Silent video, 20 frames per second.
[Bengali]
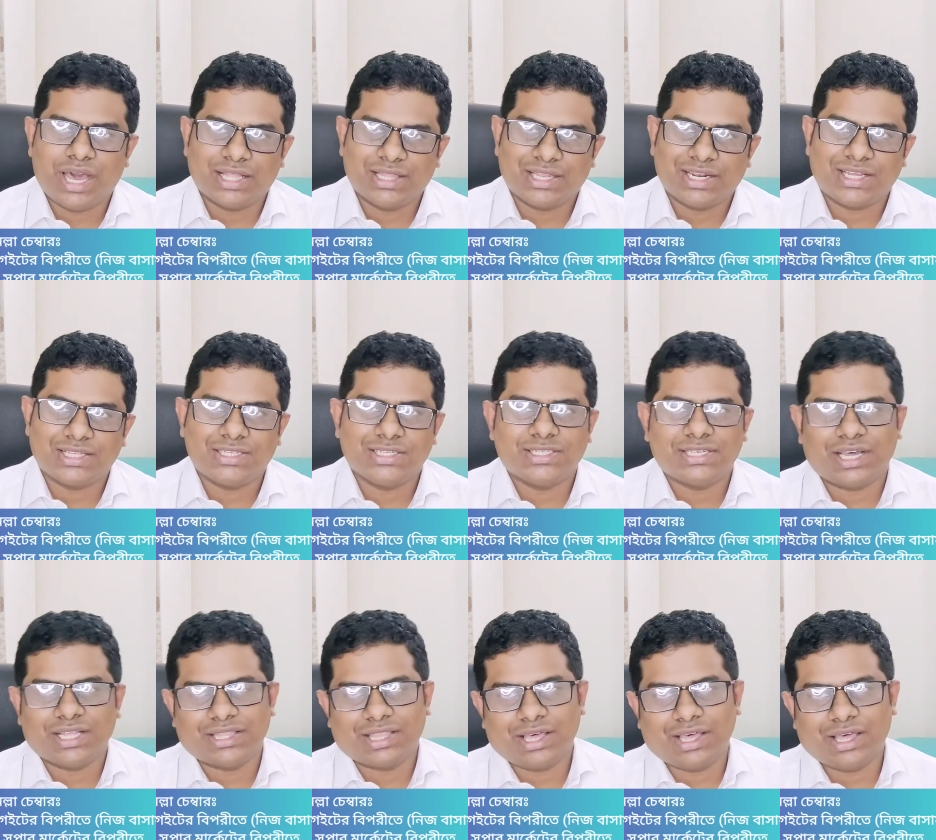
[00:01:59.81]
হাতের কাছে
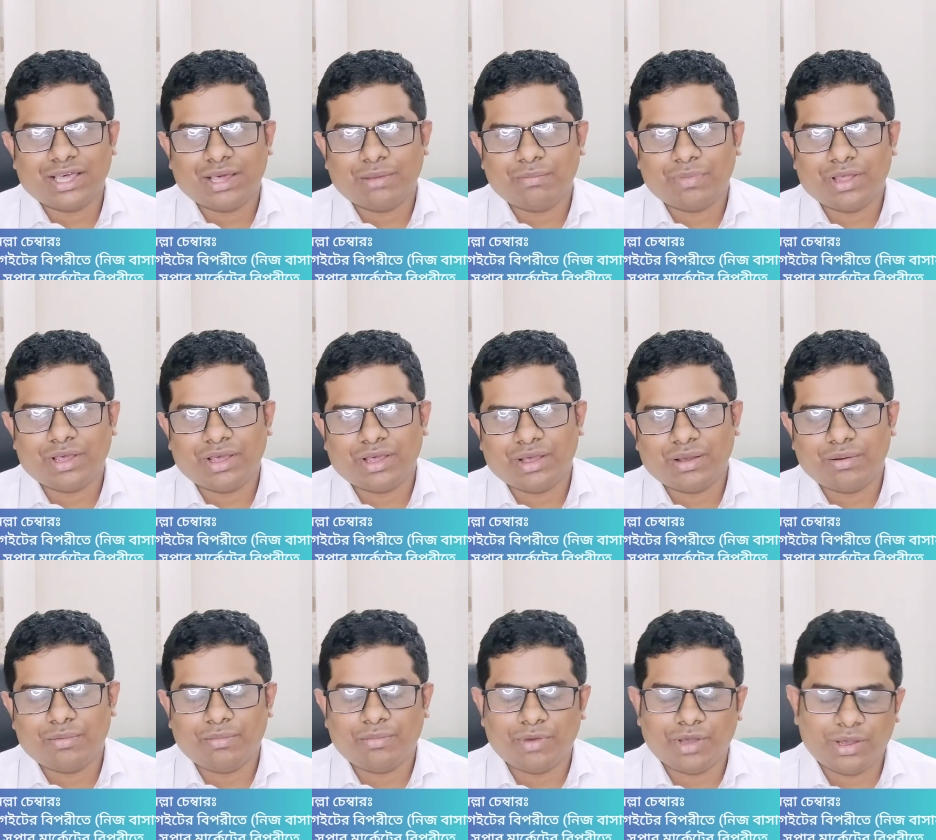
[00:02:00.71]
যা তা আমরা
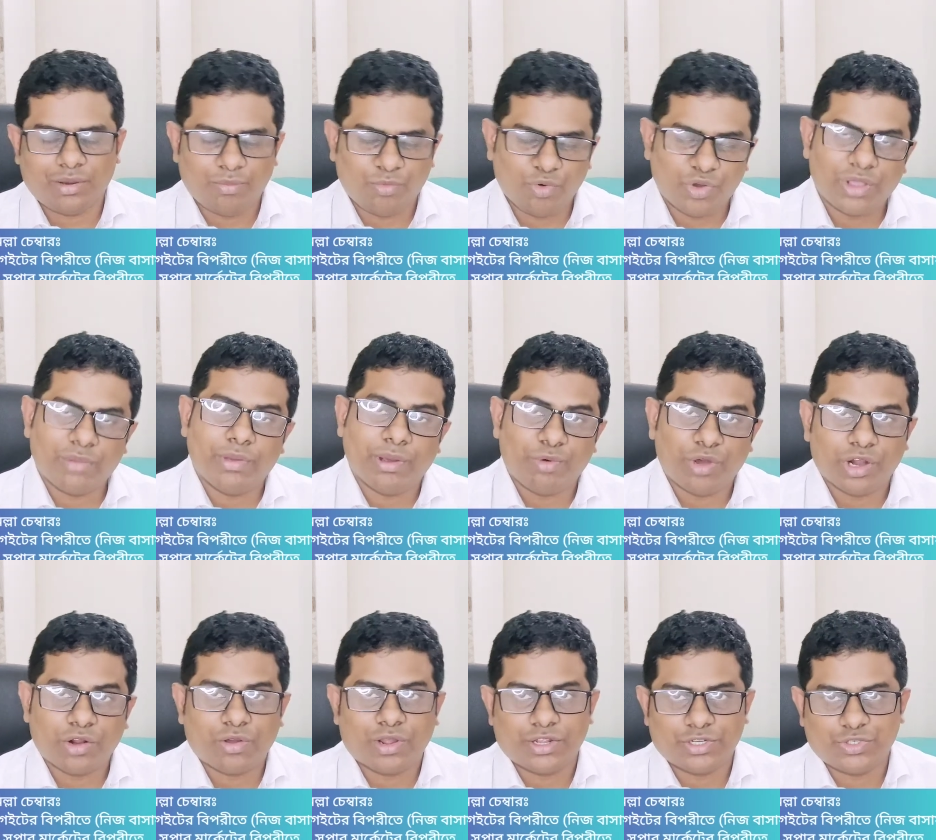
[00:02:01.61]
মুখে ব্যবহার